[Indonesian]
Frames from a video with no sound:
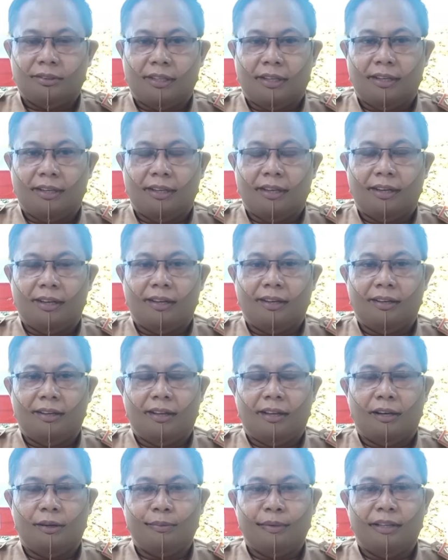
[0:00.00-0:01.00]
Saya
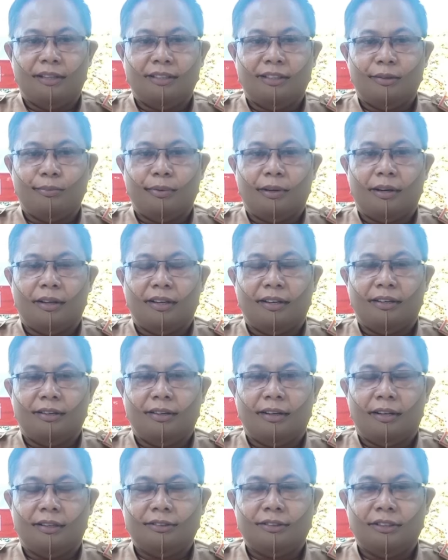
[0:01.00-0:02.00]
Albian Jibran,
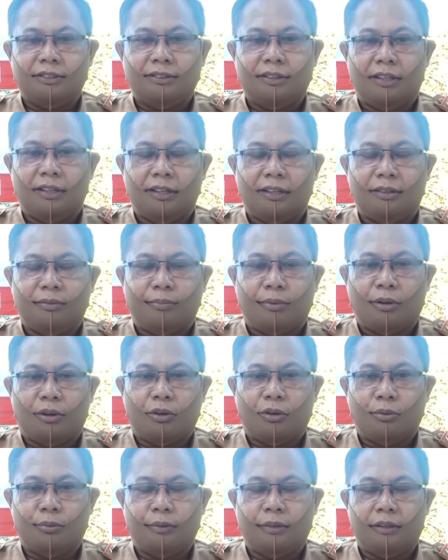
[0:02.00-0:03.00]
Asisten
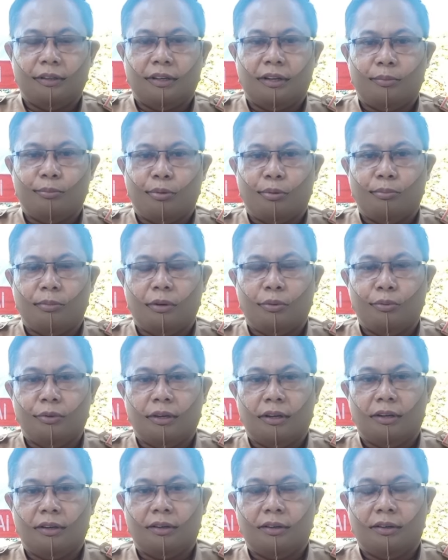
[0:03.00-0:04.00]
Perekonomian dan
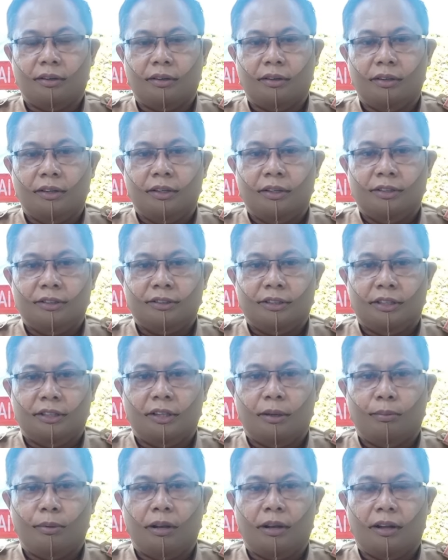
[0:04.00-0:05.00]
Pembangunan
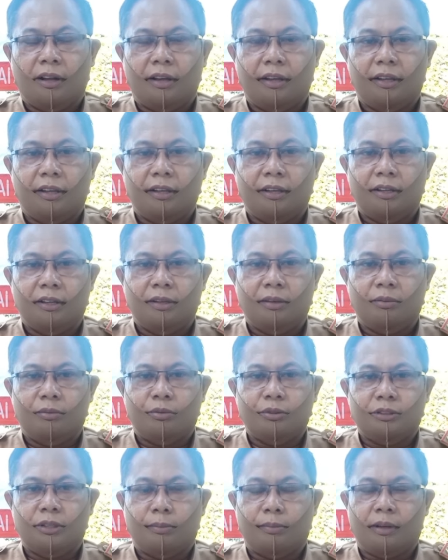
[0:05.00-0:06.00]
Seta Banggai,
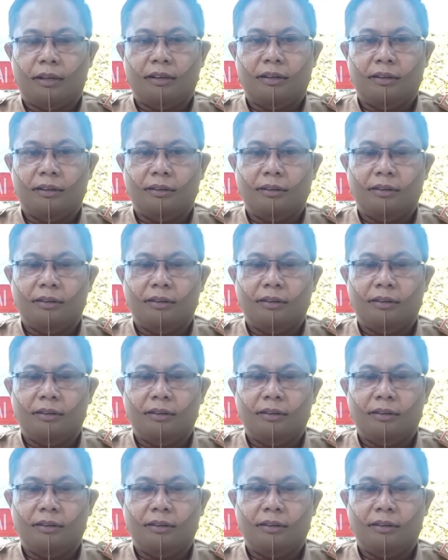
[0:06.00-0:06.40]
mengucapkan